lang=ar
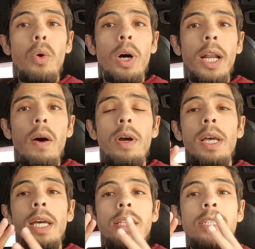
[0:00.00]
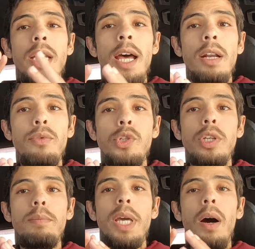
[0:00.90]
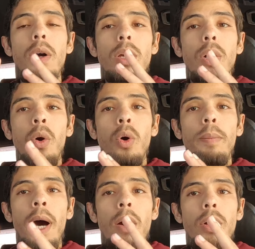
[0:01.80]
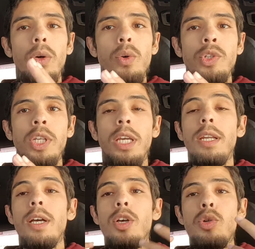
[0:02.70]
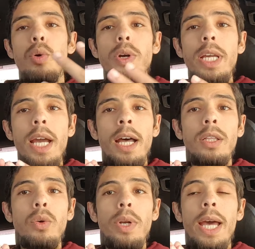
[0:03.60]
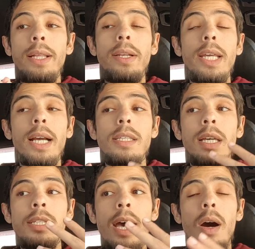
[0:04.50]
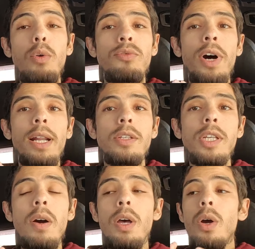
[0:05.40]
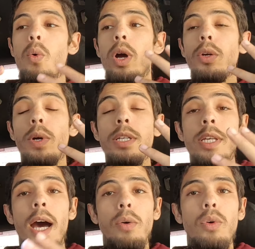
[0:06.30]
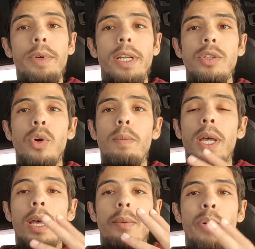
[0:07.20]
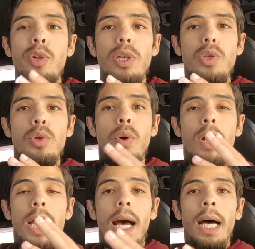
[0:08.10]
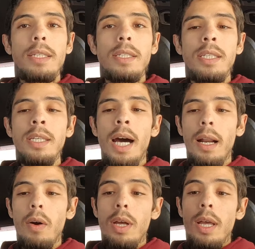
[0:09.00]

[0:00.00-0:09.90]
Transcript: اخرى حتى 1994 شكون هي هاد الدوله هذه اللي كانت كتعاون فرنسا وكانوا كيتعاونوا بيناتهم باش ينتجوا هاد السياره